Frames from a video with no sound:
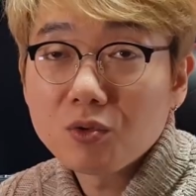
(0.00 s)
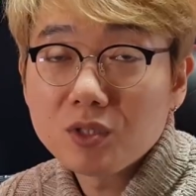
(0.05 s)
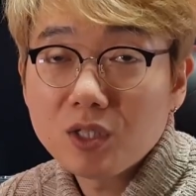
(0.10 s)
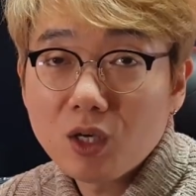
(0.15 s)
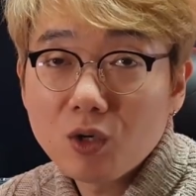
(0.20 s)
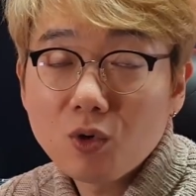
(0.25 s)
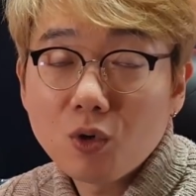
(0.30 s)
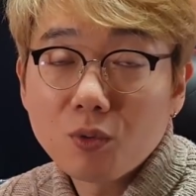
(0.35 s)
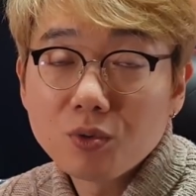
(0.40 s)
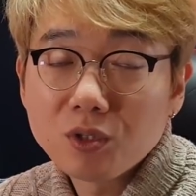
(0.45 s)

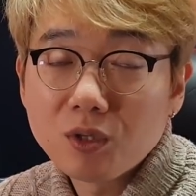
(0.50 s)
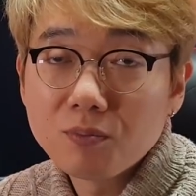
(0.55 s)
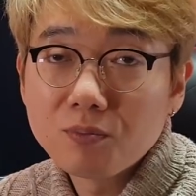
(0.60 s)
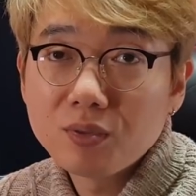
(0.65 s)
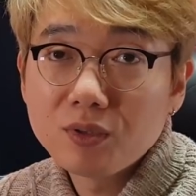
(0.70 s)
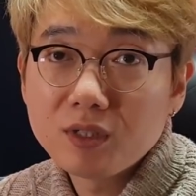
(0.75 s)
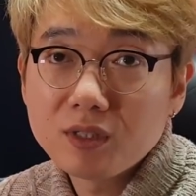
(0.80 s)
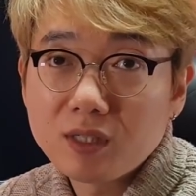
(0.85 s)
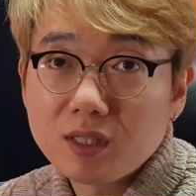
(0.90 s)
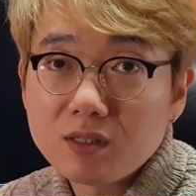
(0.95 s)
최고 옵션
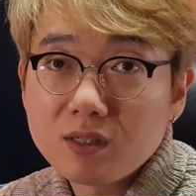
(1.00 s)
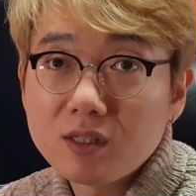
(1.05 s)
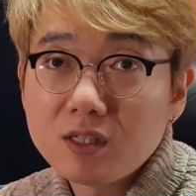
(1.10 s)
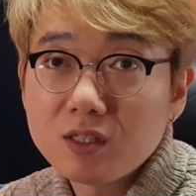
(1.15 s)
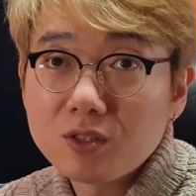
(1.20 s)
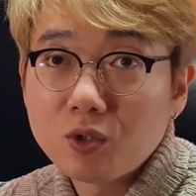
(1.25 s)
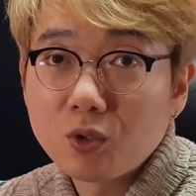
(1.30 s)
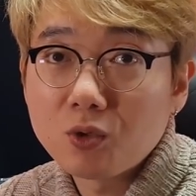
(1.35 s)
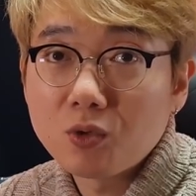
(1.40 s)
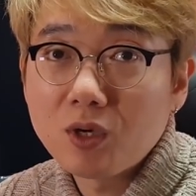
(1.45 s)

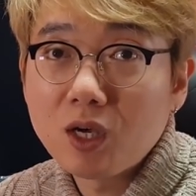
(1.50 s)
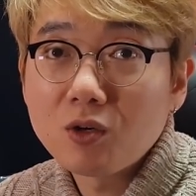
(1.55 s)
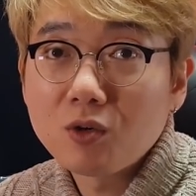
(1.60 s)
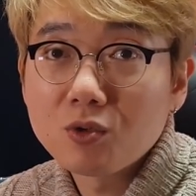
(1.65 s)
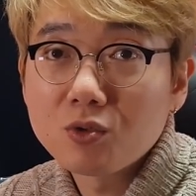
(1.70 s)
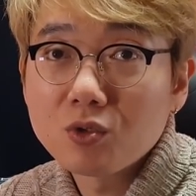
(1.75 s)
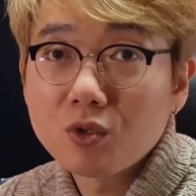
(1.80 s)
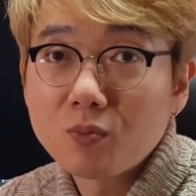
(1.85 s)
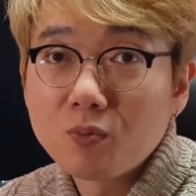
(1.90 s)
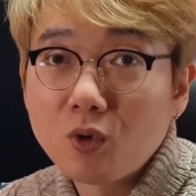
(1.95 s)
프리셋을 적용한
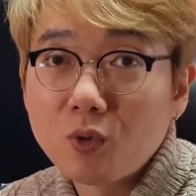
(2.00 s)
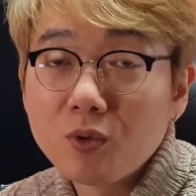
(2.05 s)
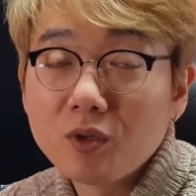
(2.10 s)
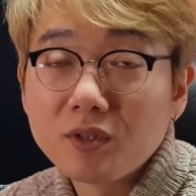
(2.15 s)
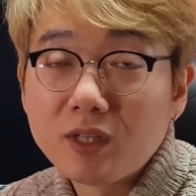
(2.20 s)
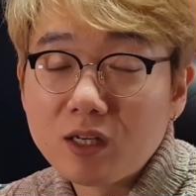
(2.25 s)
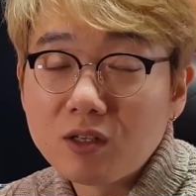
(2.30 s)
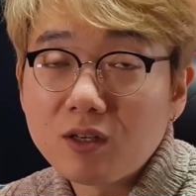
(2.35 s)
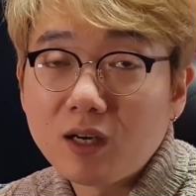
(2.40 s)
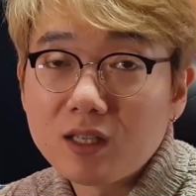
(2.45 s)
것으로
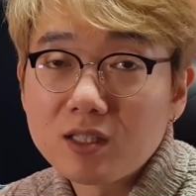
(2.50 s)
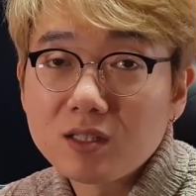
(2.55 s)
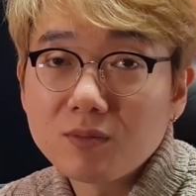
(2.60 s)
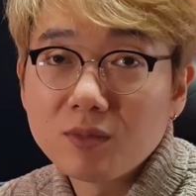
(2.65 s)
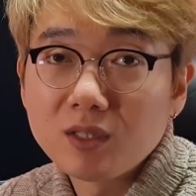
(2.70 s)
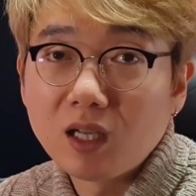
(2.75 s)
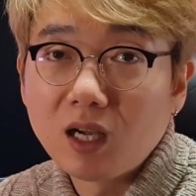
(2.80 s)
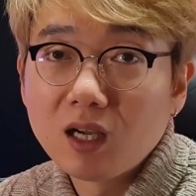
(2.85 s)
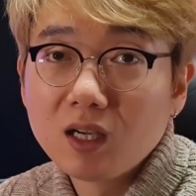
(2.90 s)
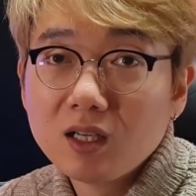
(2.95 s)
보면 될 것
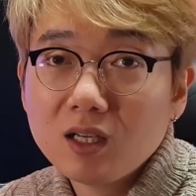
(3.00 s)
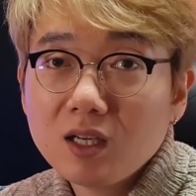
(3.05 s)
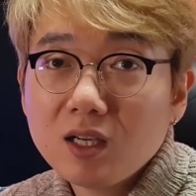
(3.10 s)
같습니다.